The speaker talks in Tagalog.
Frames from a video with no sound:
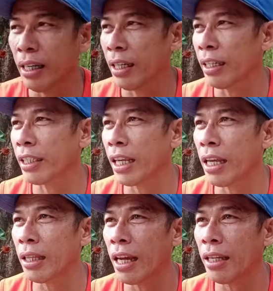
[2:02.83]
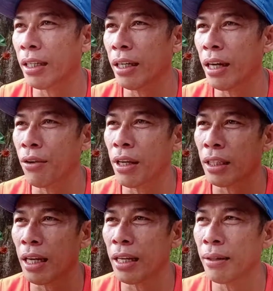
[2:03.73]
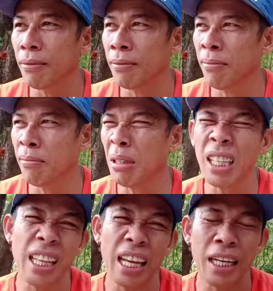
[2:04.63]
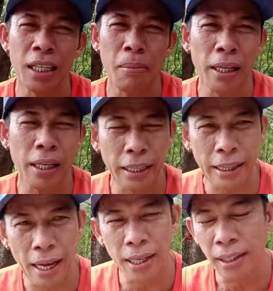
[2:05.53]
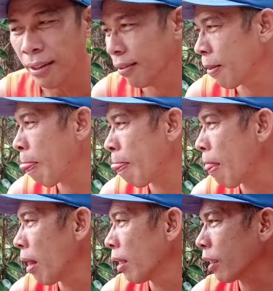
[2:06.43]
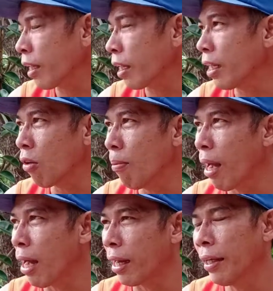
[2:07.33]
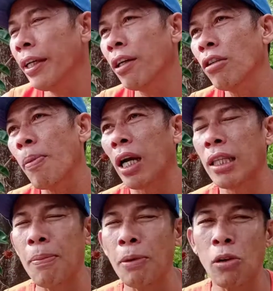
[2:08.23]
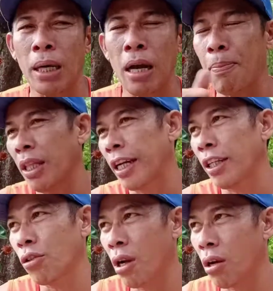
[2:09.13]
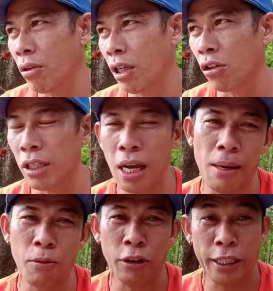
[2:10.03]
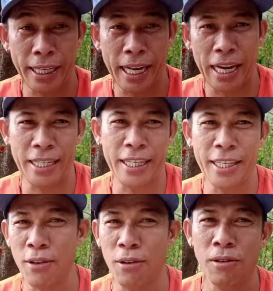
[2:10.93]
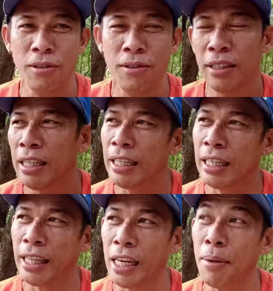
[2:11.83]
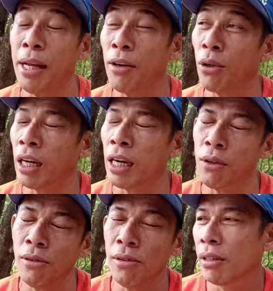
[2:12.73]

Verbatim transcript: nasa 800 ano yata. Basta 800 mahigit lang. Tapos kaninang umaga, hindi ko na pagkatapos ko magkape, diretso na ako dito sa munting garden ko. Nagtanim na ako ng ano,